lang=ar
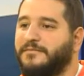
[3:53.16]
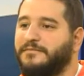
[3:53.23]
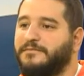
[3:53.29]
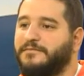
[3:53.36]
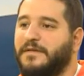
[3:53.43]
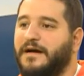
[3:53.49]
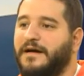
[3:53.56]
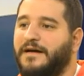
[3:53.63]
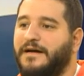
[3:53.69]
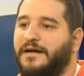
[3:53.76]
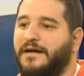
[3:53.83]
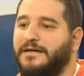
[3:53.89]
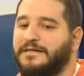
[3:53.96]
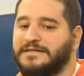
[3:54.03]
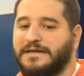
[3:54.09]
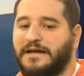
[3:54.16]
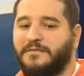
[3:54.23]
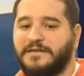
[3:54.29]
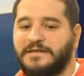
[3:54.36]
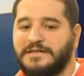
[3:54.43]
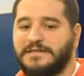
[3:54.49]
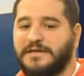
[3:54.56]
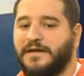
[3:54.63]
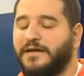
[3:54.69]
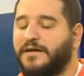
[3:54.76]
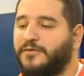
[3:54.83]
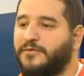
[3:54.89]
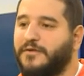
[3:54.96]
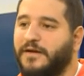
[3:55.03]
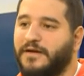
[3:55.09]
مع زحمه
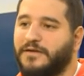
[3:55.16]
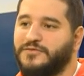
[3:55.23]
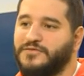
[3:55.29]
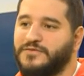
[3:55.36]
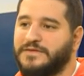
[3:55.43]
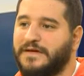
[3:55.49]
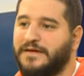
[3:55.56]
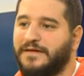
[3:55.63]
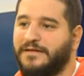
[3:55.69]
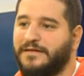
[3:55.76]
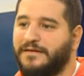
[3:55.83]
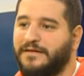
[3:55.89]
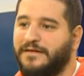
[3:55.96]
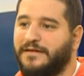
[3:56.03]
السير وهيك شو صاير آه،